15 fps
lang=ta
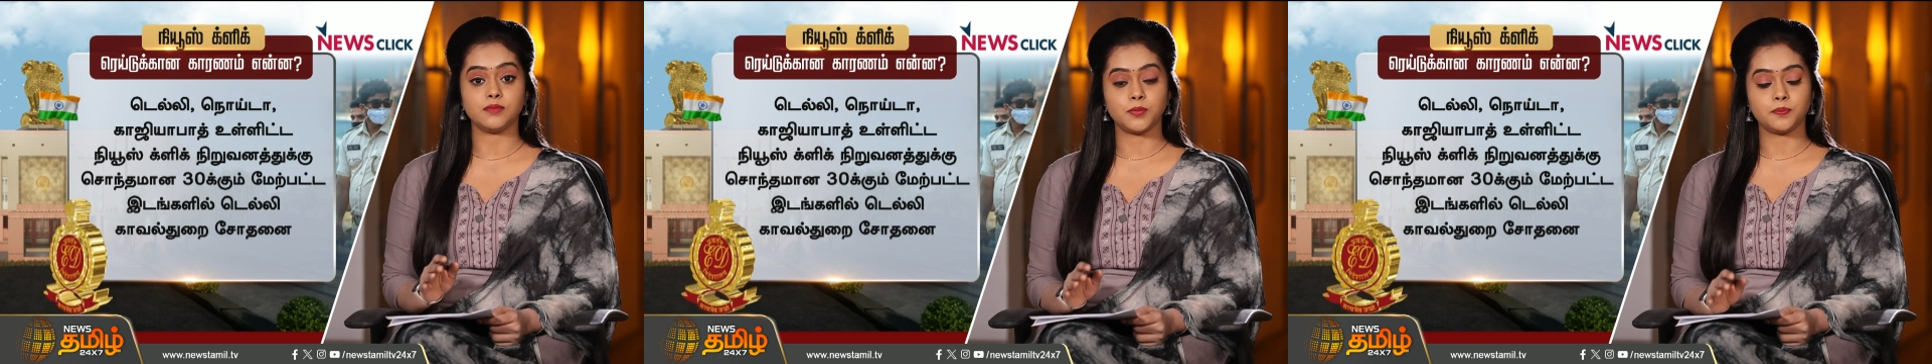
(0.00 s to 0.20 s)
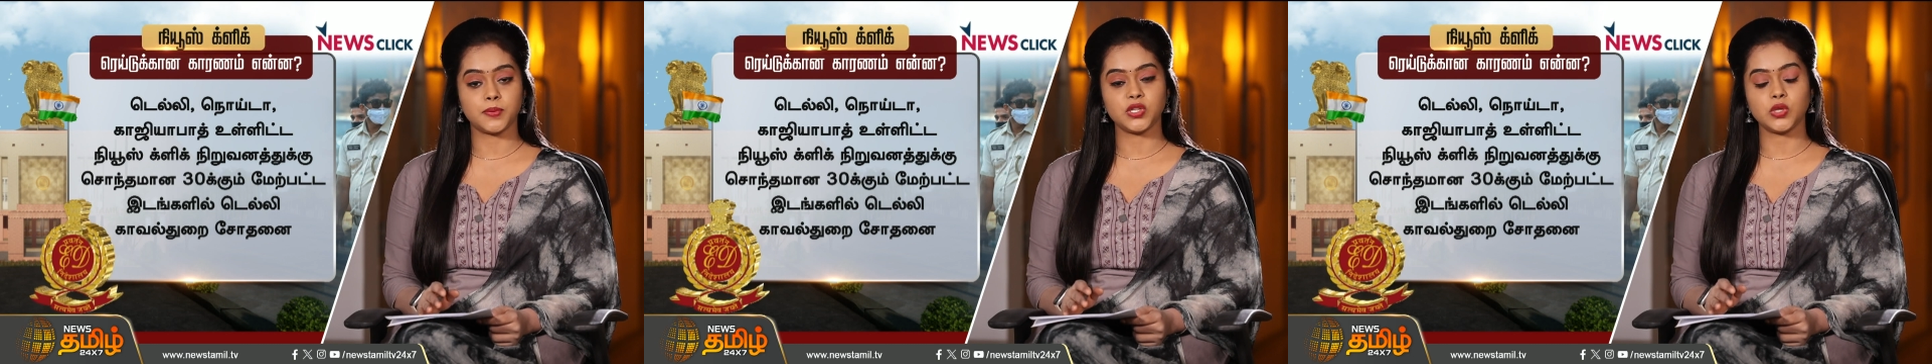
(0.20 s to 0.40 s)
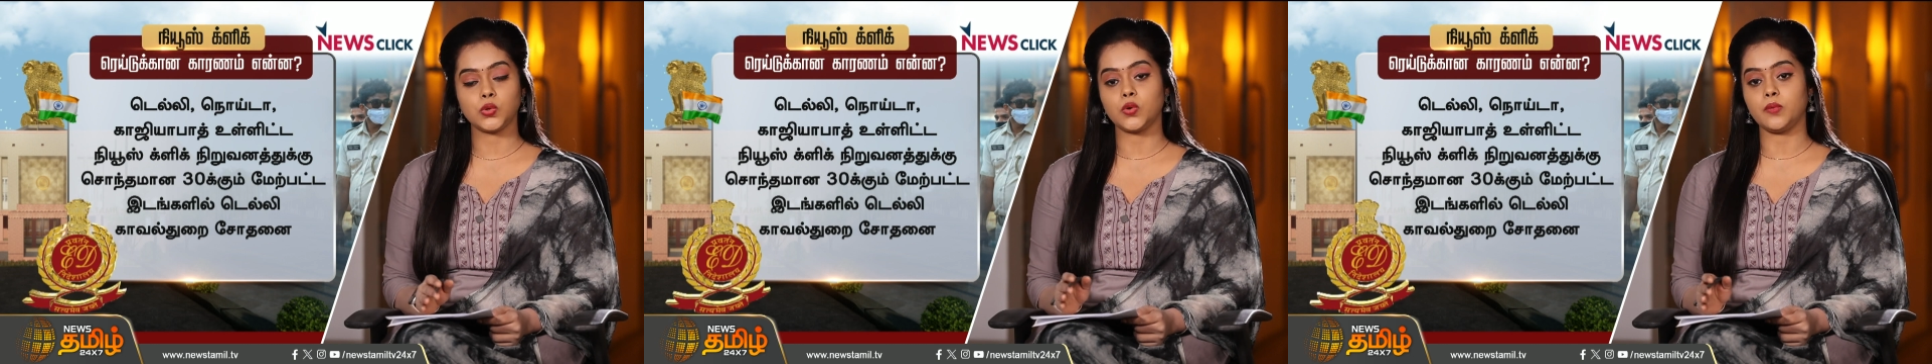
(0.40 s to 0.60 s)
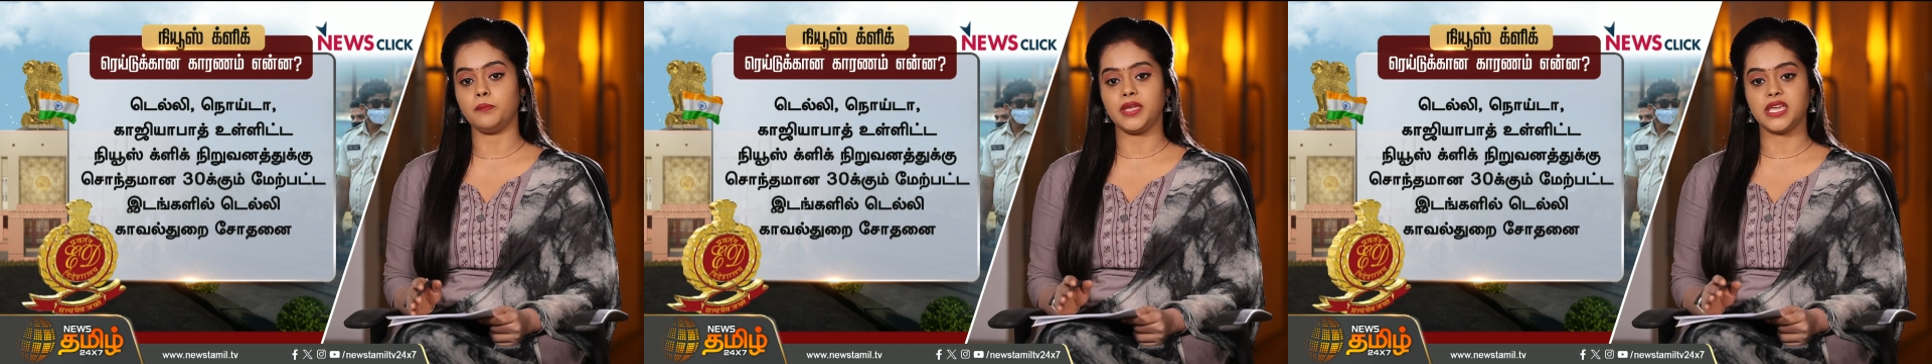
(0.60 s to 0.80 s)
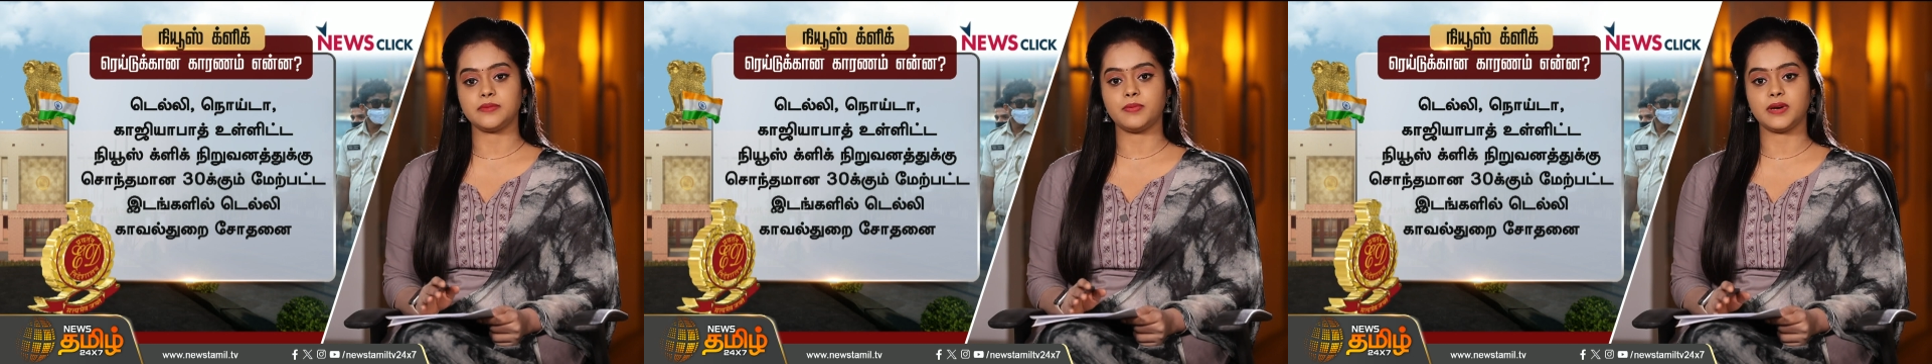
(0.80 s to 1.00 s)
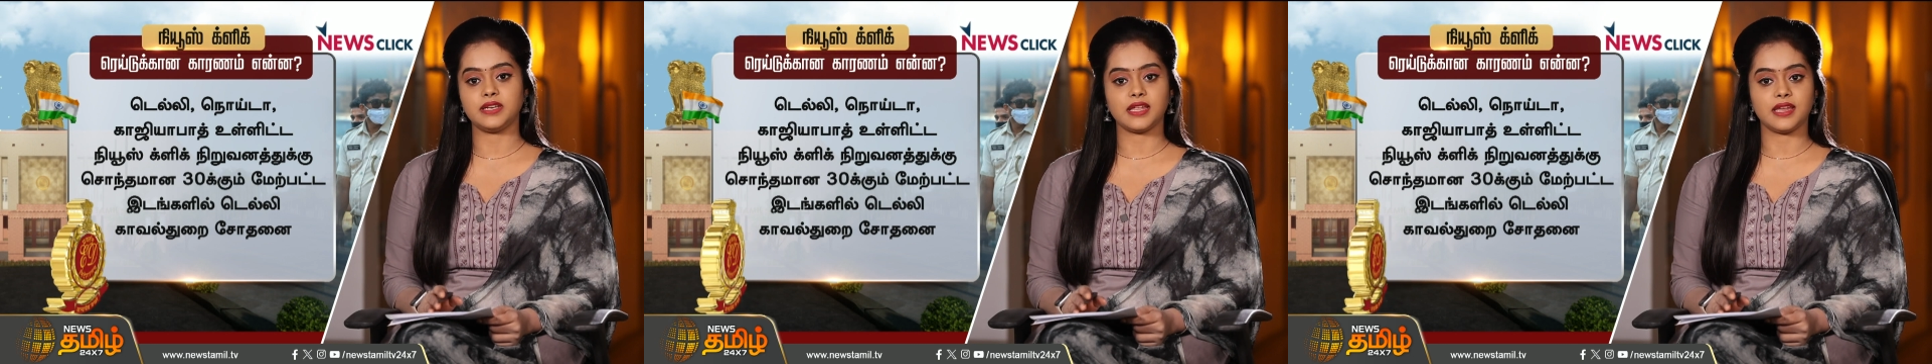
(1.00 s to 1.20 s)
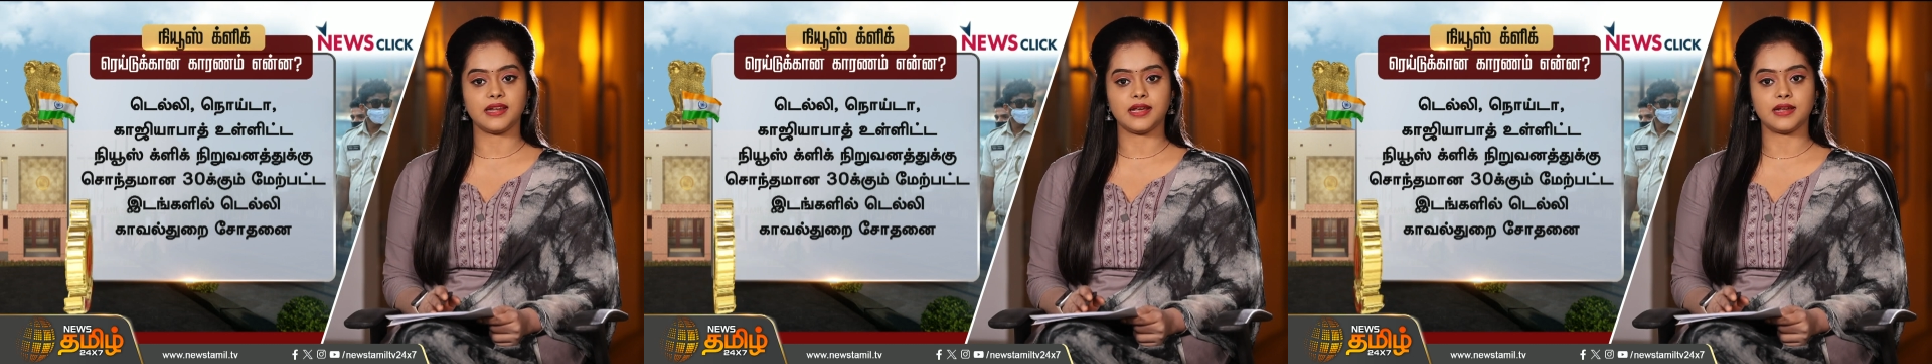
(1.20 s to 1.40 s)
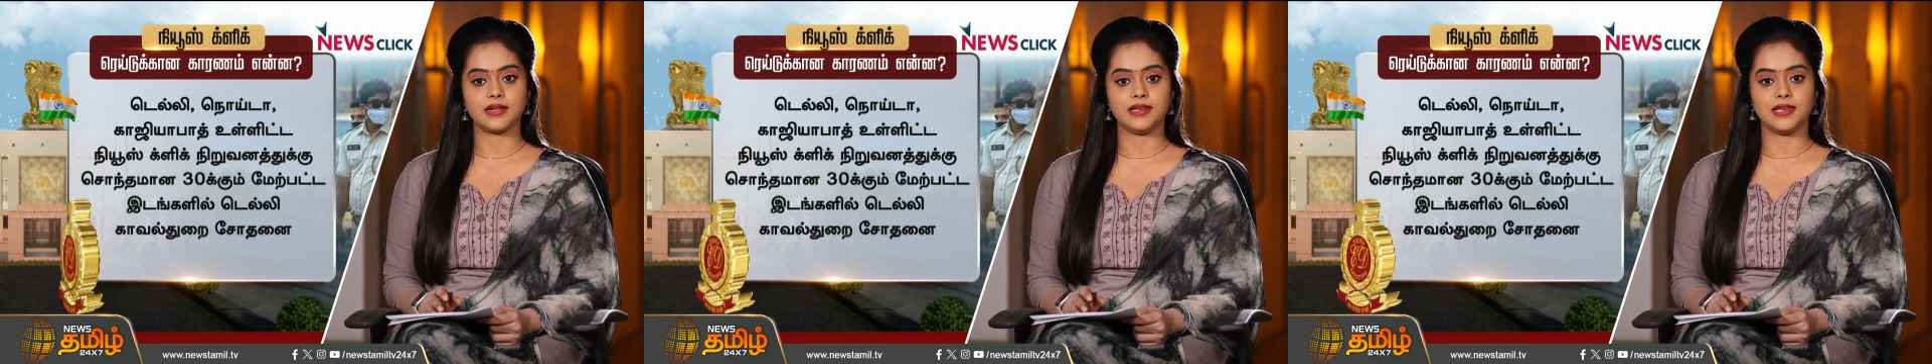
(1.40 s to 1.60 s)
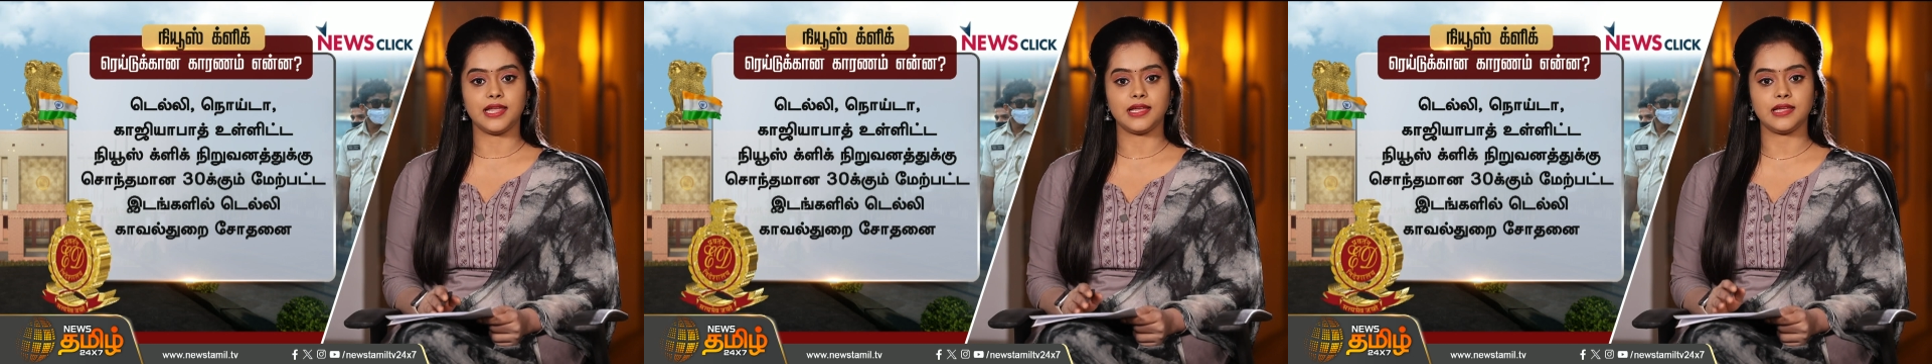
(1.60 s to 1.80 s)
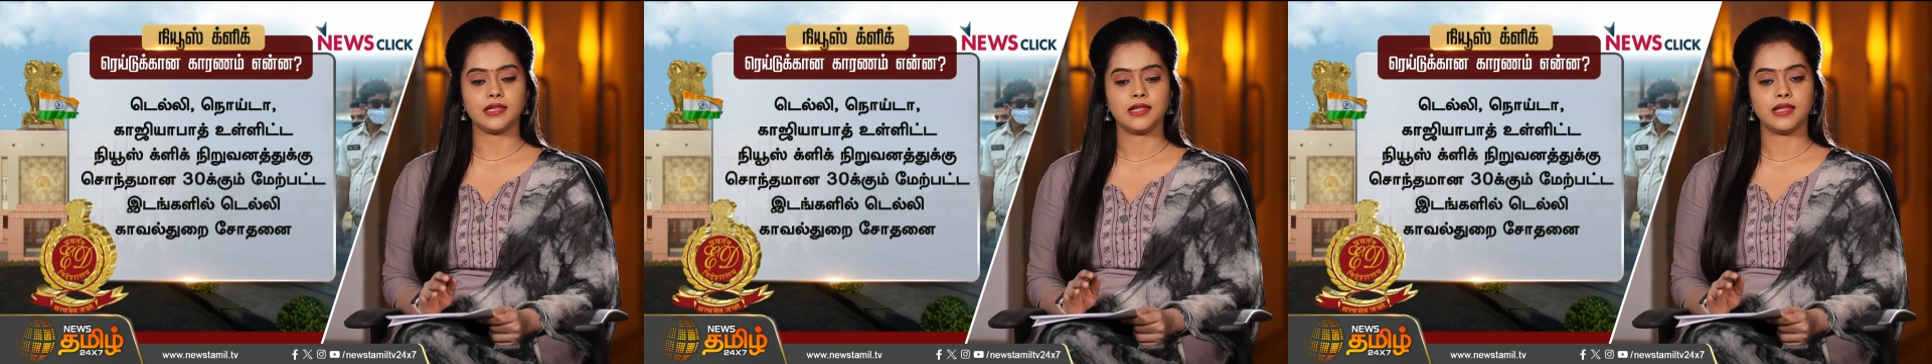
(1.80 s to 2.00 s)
முப்பதுக்கும் மேற்பட்ட இடங்கள்ல